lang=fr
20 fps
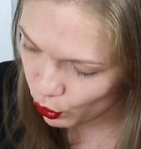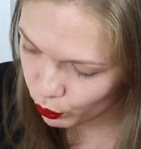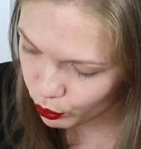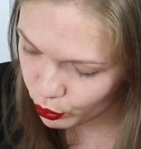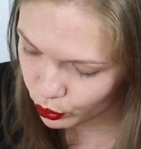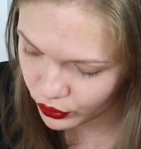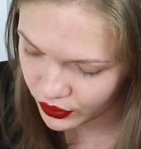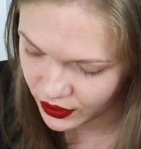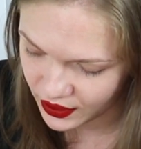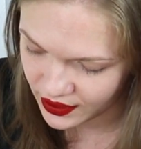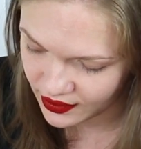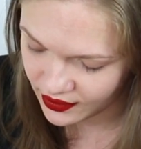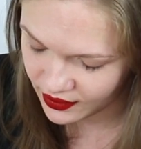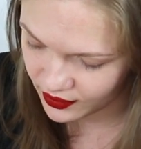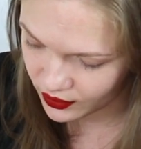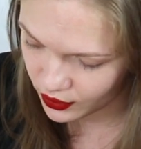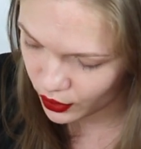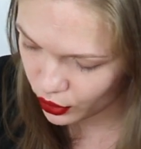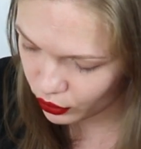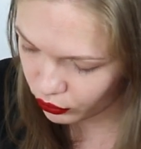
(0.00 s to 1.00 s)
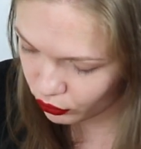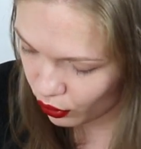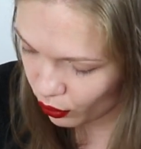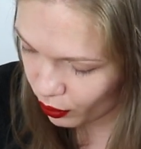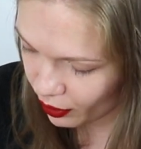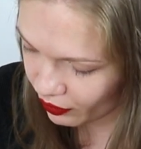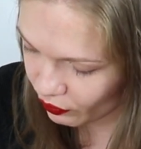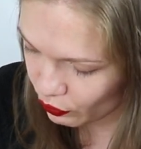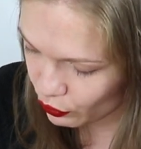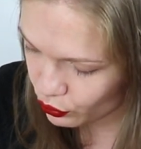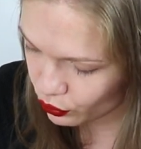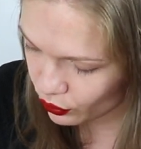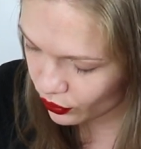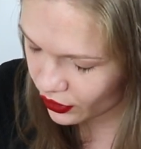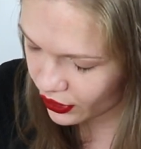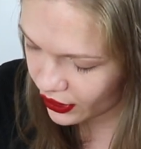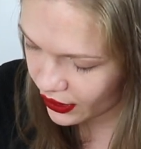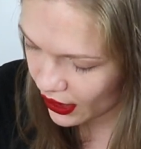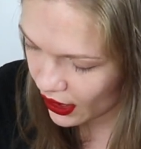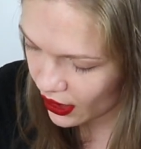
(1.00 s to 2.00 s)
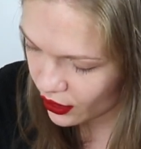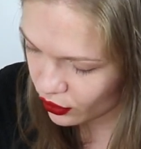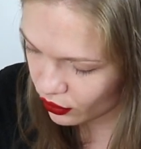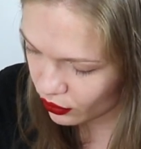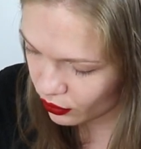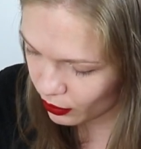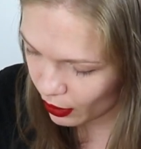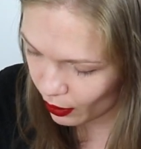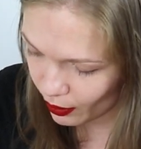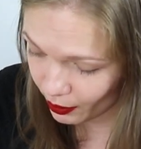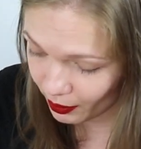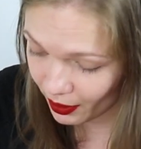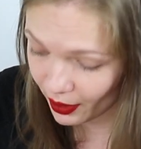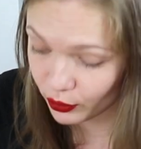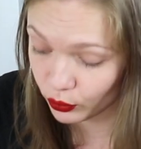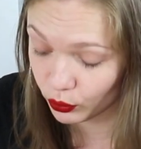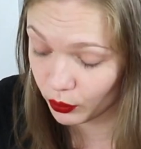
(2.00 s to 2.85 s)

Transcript: on peut l'utiliser seule donc en prévention anti-âge, blablabla.